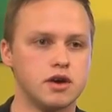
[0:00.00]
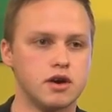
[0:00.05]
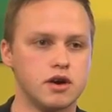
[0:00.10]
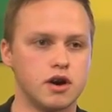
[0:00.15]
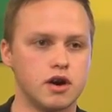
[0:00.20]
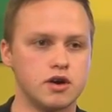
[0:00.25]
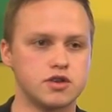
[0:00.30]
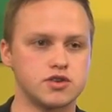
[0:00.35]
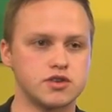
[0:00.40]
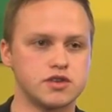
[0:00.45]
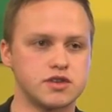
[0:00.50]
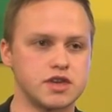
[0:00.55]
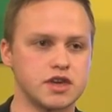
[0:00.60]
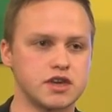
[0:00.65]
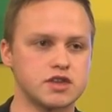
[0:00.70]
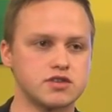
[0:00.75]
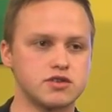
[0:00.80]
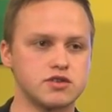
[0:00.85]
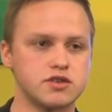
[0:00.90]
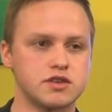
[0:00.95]
Also ich sehe,
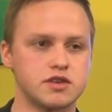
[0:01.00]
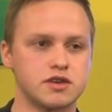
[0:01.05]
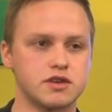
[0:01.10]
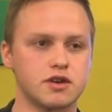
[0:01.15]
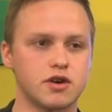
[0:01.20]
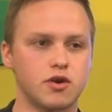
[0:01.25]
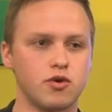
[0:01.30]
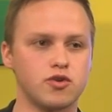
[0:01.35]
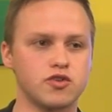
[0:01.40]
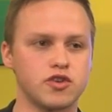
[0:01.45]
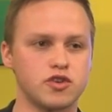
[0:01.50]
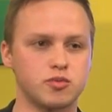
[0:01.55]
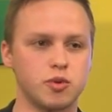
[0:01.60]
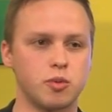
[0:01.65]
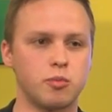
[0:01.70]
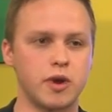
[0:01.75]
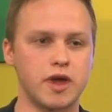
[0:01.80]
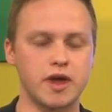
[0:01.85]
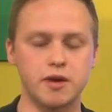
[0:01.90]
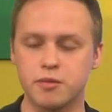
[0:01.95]
ist ein großes
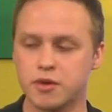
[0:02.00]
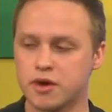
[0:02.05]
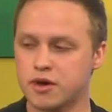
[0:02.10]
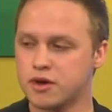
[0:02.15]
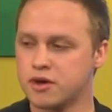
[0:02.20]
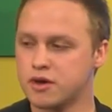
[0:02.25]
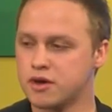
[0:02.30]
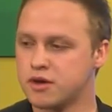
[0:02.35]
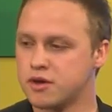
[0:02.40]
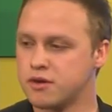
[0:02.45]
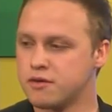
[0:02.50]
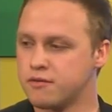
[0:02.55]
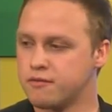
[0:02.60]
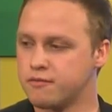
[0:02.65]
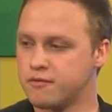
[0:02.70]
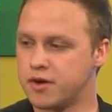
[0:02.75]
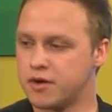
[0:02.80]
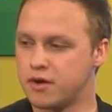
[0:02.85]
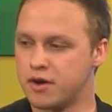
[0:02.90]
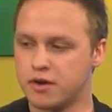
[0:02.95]
Problem,
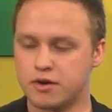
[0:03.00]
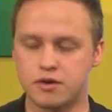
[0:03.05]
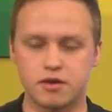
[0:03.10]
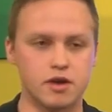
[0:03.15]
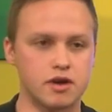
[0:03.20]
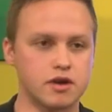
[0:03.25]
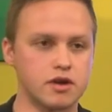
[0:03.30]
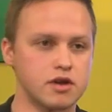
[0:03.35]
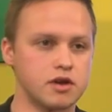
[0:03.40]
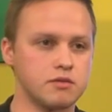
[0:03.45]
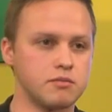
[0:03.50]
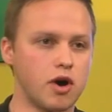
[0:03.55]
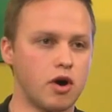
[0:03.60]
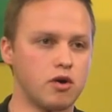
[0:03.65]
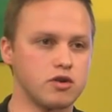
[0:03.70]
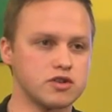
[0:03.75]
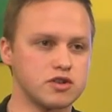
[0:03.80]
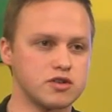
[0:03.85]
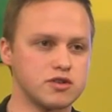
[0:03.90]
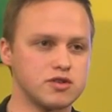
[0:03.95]
weil im
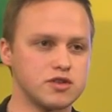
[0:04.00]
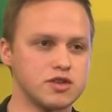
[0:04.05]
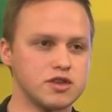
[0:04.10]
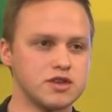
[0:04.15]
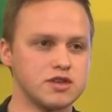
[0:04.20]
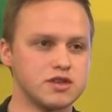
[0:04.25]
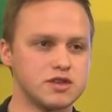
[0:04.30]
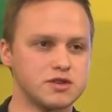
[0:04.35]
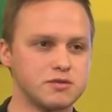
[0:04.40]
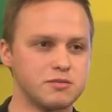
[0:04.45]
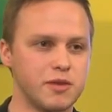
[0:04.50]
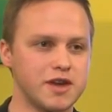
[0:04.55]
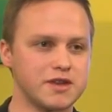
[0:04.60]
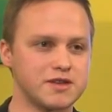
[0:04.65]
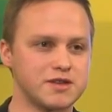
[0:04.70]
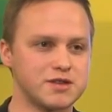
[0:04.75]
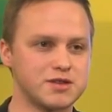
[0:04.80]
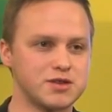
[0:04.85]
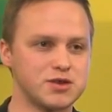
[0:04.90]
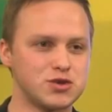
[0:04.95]
Ausland ist es
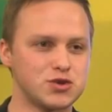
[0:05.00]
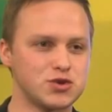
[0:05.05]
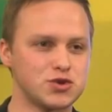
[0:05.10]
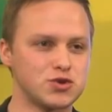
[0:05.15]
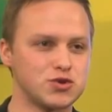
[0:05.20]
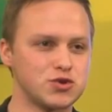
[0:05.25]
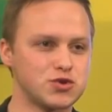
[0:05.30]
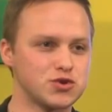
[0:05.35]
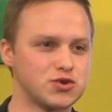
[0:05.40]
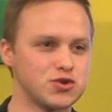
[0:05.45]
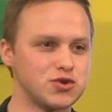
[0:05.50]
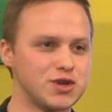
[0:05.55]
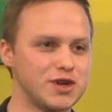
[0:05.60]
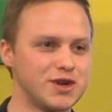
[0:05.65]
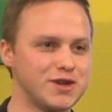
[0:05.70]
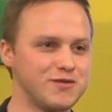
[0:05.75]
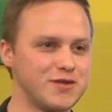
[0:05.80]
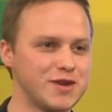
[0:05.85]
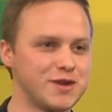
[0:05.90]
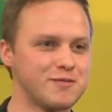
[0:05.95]
meistens nicht so schön zu studieren
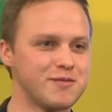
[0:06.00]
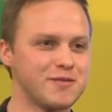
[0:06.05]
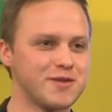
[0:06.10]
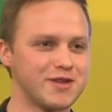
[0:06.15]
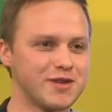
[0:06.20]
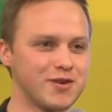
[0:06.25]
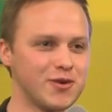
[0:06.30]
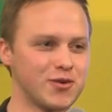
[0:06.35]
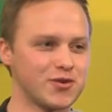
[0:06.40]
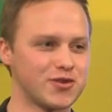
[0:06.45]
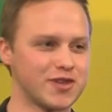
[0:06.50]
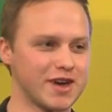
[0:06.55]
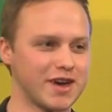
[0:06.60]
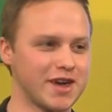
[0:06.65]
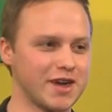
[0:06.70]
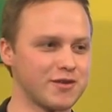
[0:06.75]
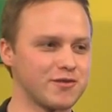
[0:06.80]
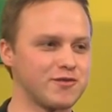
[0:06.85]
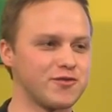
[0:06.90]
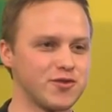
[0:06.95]
wie in Österreich,
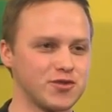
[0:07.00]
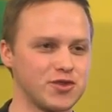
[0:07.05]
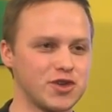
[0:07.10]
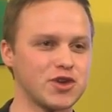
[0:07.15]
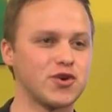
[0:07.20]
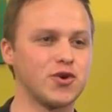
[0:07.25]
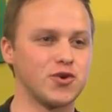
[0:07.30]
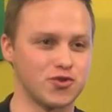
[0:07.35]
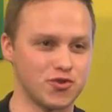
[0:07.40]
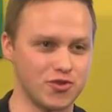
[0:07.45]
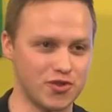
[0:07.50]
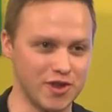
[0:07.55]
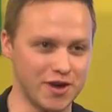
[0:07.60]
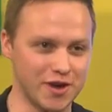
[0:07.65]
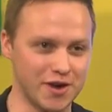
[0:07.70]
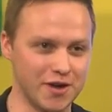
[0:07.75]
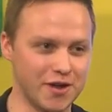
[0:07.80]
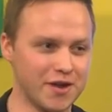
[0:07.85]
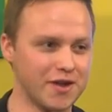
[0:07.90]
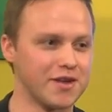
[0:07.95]
von den Kosten her.
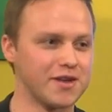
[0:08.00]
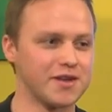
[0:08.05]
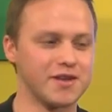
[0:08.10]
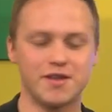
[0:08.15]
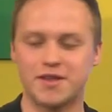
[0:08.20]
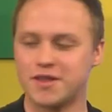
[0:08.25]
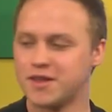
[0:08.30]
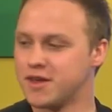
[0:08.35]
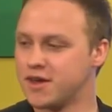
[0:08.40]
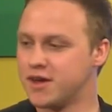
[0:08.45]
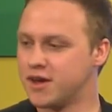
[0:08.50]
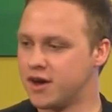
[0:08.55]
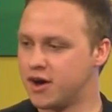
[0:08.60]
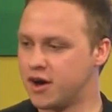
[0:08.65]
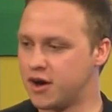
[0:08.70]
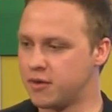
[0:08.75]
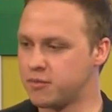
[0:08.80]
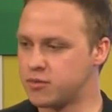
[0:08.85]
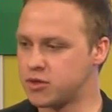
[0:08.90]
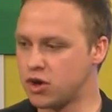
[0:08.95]

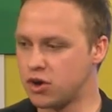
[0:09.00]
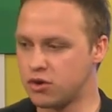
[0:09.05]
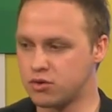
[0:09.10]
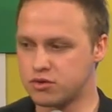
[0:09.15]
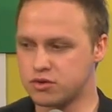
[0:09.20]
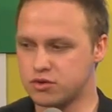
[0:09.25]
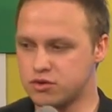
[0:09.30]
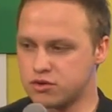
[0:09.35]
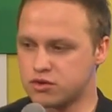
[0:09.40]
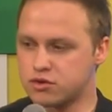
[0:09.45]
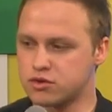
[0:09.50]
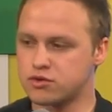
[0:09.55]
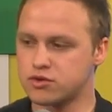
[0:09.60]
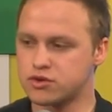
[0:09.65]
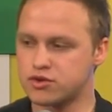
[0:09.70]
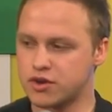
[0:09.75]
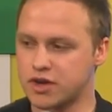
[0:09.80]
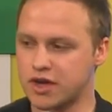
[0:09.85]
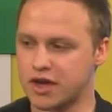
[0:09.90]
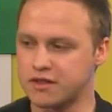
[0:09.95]
Ähm, ja, und nur zu
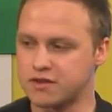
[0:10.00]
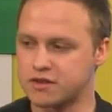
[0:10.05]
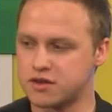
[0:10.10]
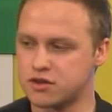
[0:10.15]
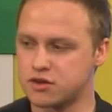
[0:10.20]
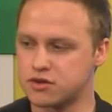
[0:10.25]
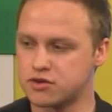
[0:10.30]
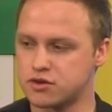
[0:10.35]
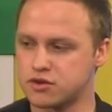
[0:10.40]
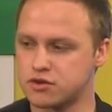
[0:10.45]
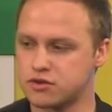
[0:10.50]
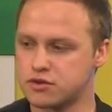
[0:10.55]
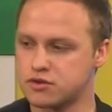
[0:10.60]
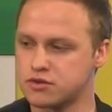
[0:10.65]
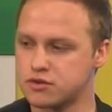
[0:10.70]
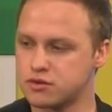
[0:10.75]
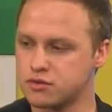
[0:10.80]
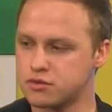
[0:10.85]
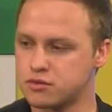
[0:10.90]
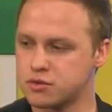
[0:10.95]
ergänzen, also,
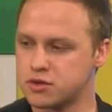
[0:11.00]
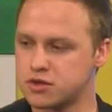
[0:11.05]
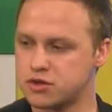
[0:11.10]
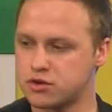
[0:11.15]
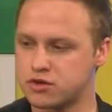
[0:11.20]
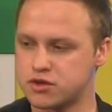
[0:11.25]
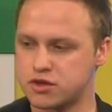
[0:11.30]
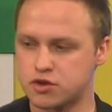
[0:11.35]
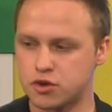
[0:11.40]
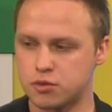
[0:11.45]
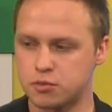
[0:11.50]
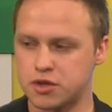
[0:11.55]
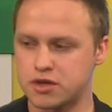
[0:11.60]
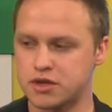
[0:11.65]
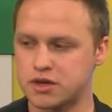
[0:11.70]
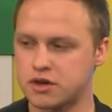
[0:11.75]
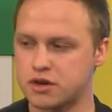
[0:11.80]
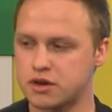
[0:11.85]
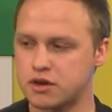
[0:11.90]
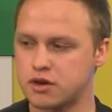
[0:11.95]
um das Ganze zu
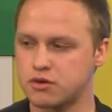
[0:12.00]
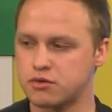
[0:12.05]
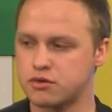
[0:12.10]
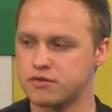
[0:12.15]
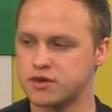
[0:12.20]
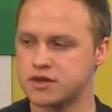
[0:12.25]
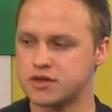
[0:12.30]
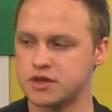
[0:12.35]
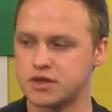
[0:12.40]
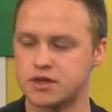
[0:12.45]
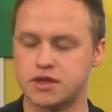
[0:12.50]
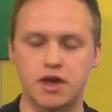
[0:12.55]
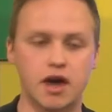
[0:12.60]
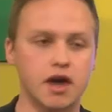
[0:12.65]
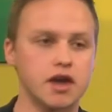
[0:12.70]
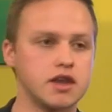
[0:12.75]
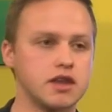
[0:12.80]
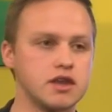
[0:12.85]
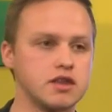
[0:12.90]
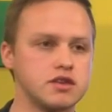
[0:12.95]
komplettieren, an der Universitätärin
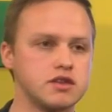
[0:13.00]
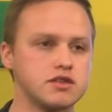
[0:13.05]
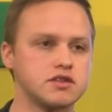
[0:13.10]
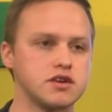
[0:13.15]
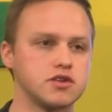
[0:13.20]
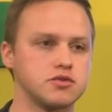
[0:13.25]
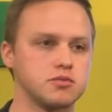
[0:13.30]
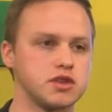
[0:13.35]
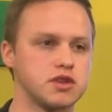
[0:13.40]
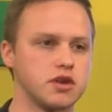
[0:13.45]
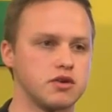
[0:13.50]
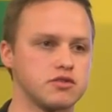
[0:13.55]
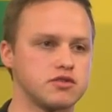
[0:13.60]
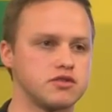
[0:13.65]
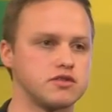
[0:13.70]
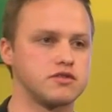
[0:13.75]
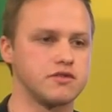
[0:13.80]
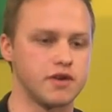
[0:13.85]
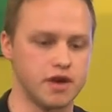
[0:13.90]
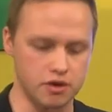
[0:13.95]
in Indien zahlt man
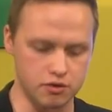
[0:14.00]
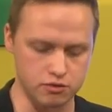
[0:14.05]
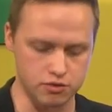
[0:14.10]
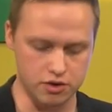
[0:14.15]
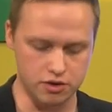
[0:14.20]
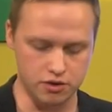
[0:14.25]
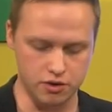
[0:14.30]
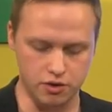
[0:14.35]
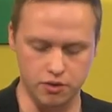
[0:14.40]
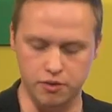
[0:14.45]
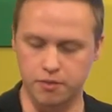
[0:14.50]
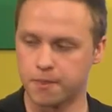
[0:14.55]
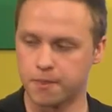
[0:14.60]
1200 Euro.